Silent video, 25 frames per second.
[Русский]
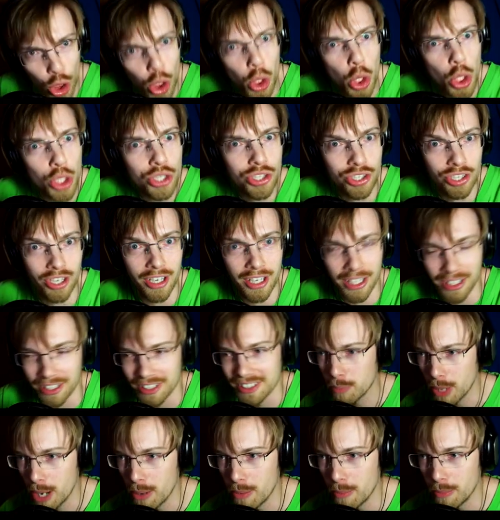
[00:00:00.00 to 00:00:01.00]

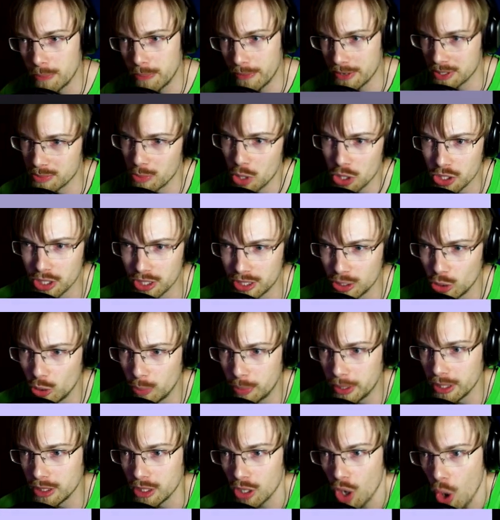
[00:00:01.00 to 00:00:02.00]
лучший! Возможно, ты
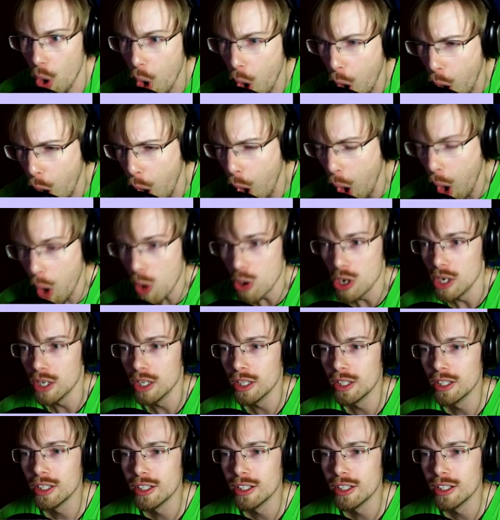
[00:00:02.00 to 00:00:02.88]
убил... Оу!